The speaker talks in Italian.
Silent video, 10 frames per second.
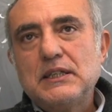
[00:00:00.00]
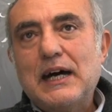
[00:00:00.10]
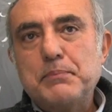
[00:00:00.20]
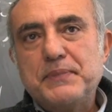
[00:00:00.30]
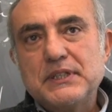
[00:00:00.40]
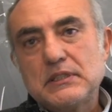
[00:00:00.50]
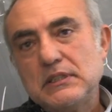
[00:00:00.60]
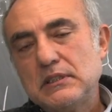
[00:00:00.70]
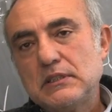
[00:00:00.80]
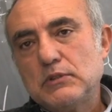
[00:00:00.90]
A
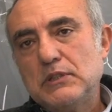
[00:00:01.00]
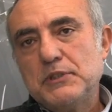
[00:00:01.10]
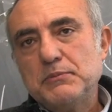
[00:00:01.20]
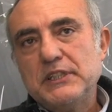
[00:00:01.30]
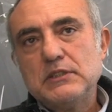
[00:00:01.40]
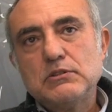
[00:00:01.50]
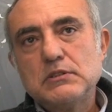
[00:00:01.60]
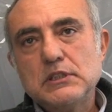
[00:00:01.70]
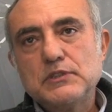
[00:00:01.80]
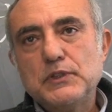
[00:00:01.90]
partire da quel momento
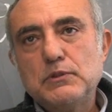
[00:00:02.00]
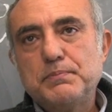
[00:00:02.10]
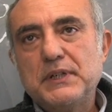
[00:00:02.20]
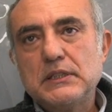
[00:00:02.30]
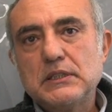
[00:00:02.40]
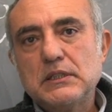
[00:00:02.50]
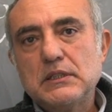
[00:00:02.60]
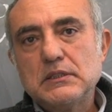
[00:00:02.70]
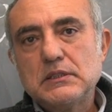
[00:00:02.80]
si è sviluppata,